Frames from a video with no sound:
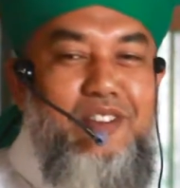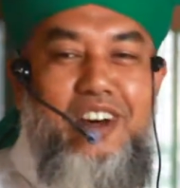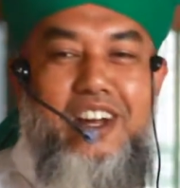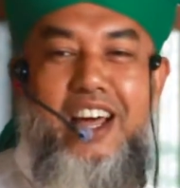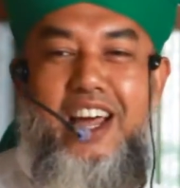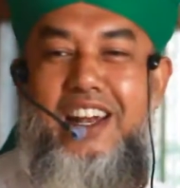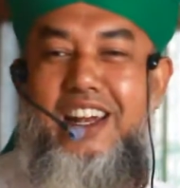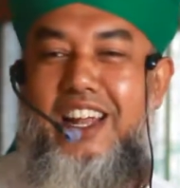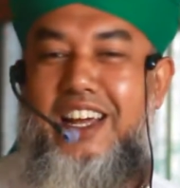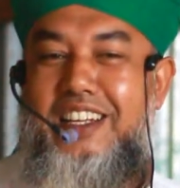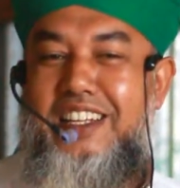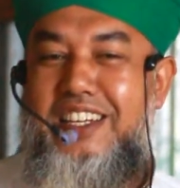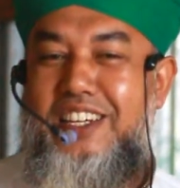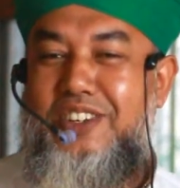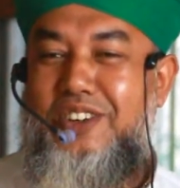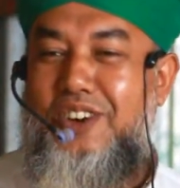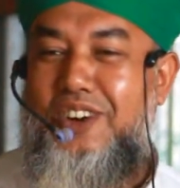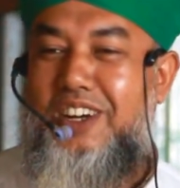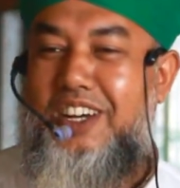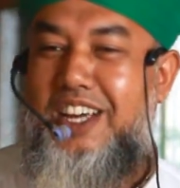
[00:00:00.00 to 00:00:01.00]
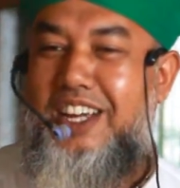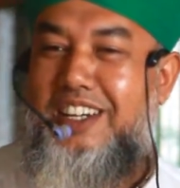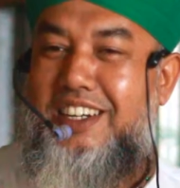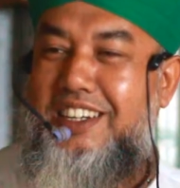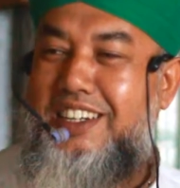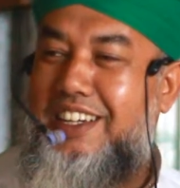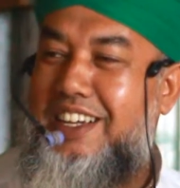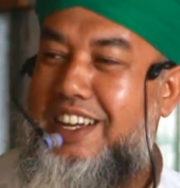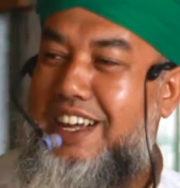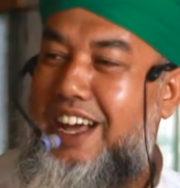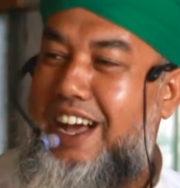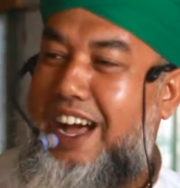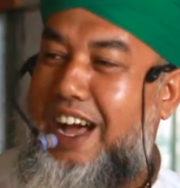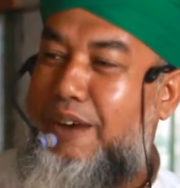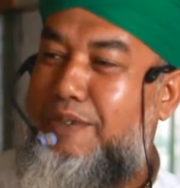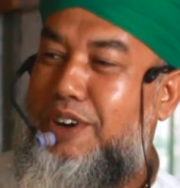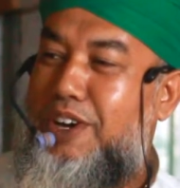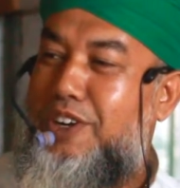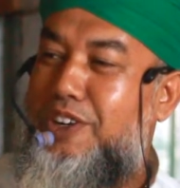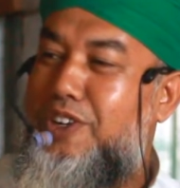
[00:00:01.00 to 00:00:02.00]
আমার আল্লাহ কি করলেন
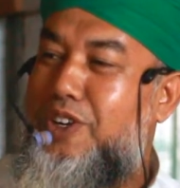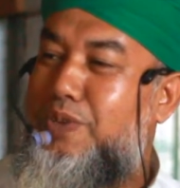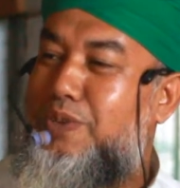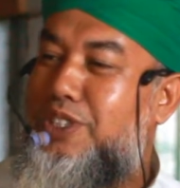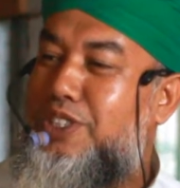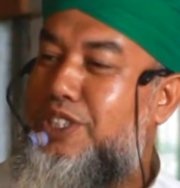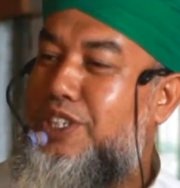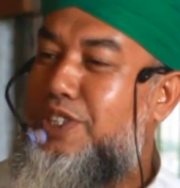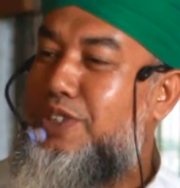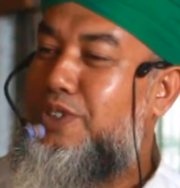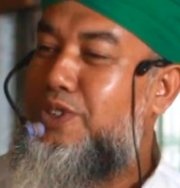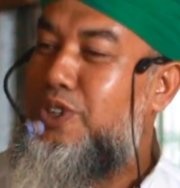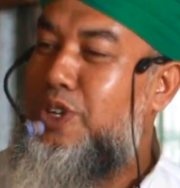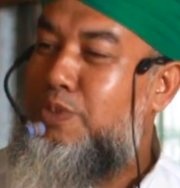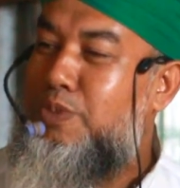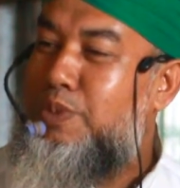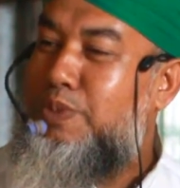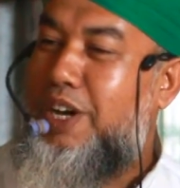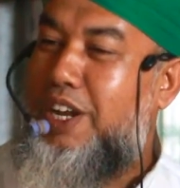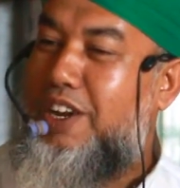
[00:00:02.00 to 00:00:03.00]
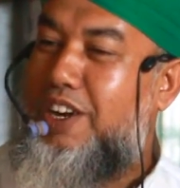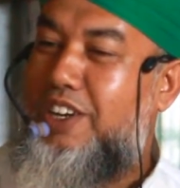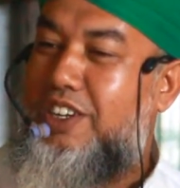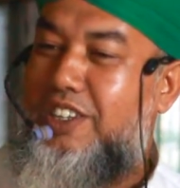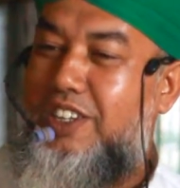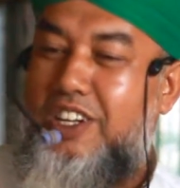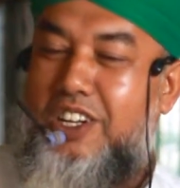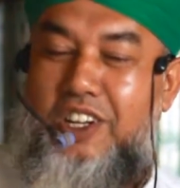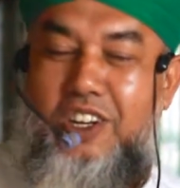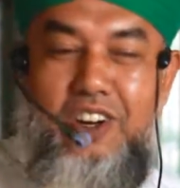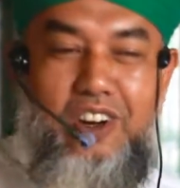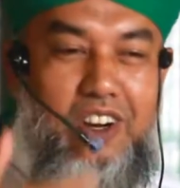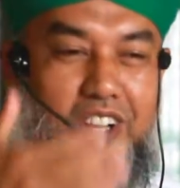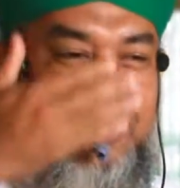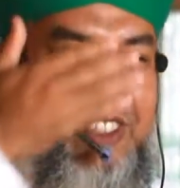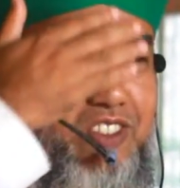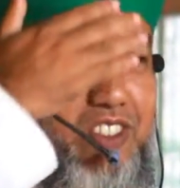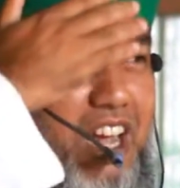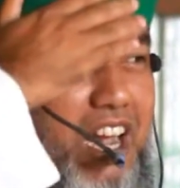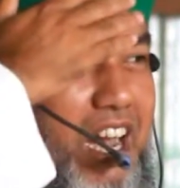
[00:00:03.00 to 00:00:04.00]
আমার নবীজ নূর মুবারক
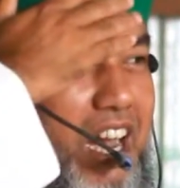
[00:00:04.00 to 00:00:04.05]
হজরত